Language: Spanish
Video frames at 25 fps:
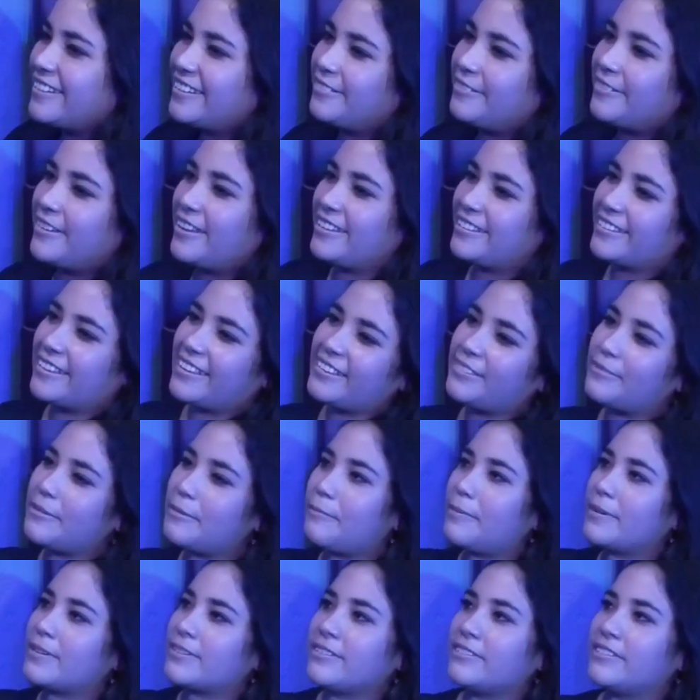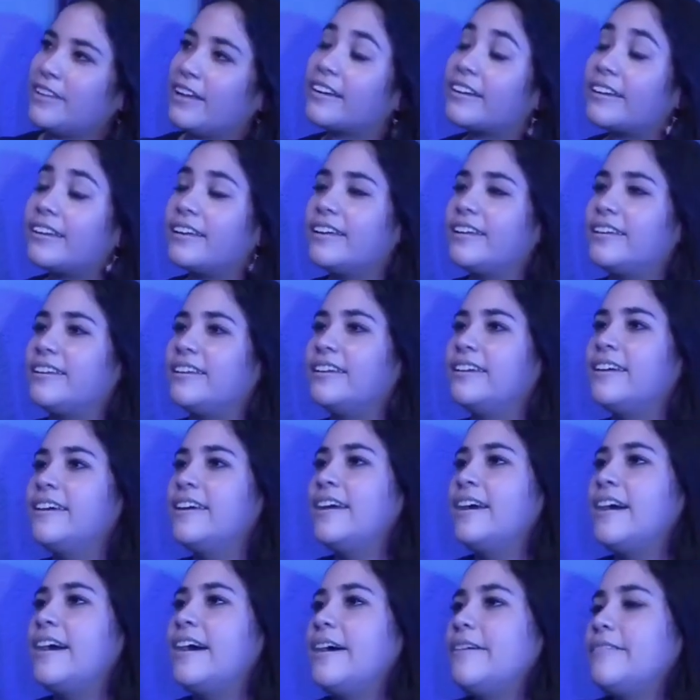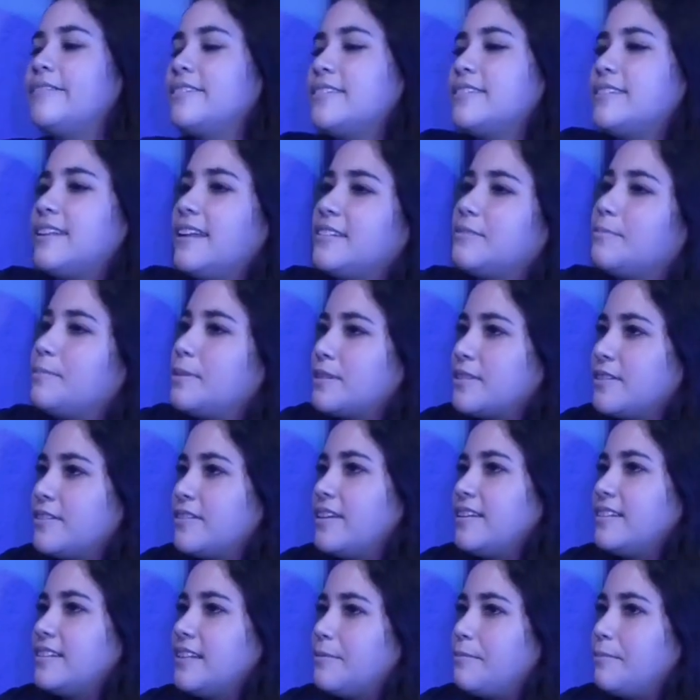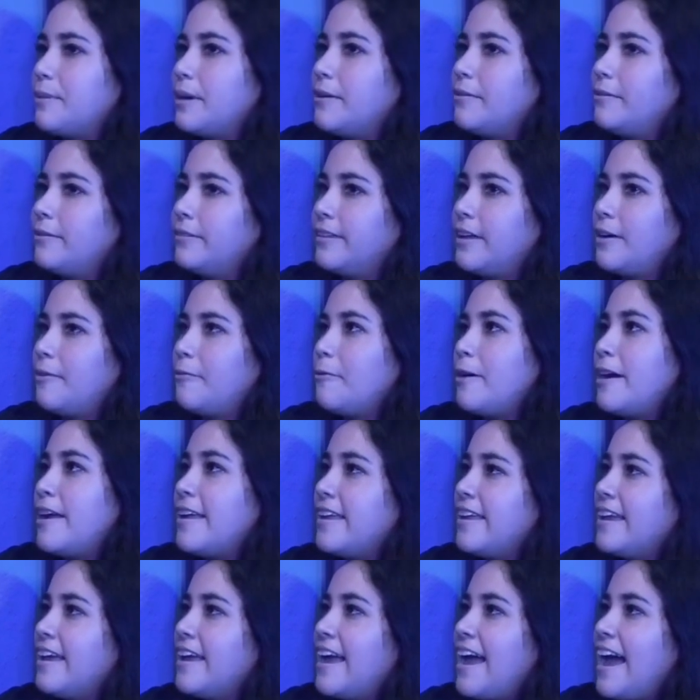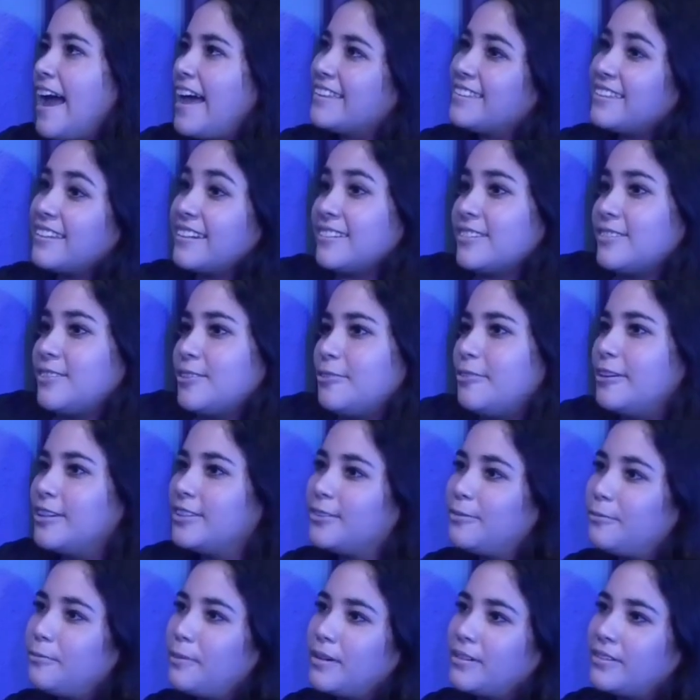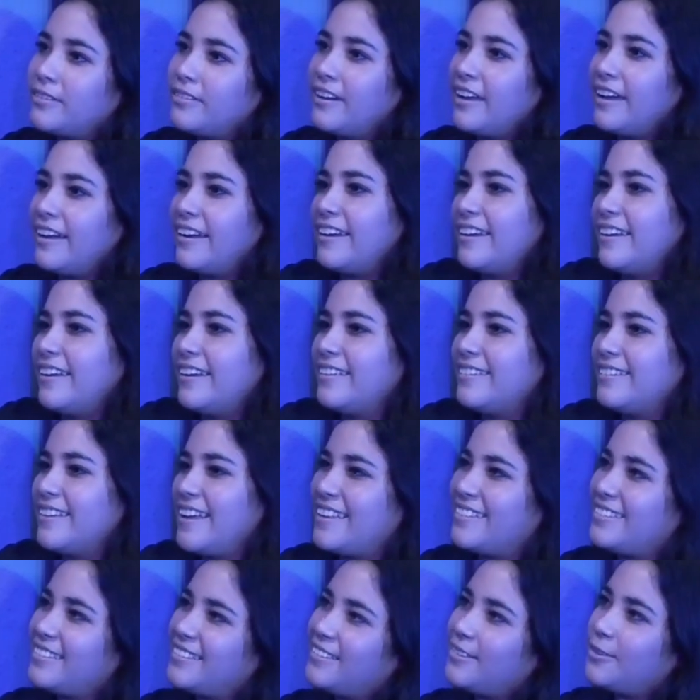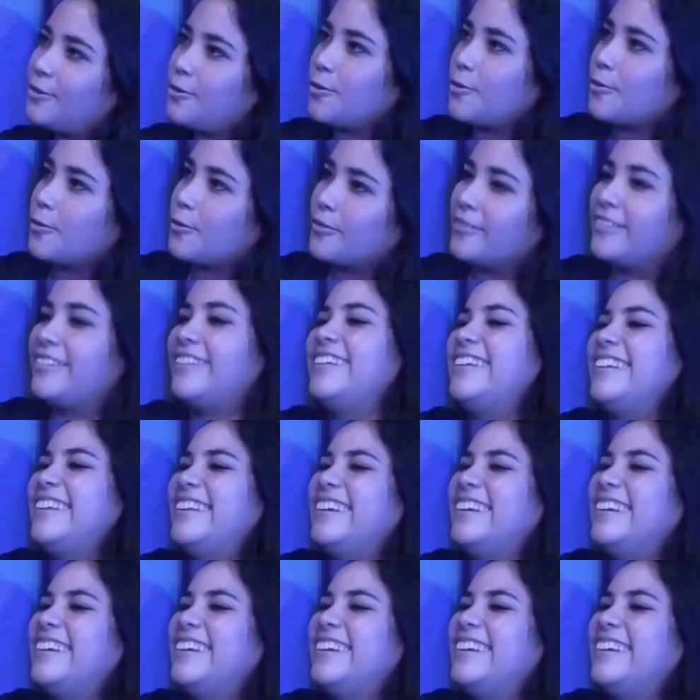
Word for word: Y es que es mi personaje y a veces las personas le preguntan, güey, ¿así eres tú o es tu personaje? Así soy yo.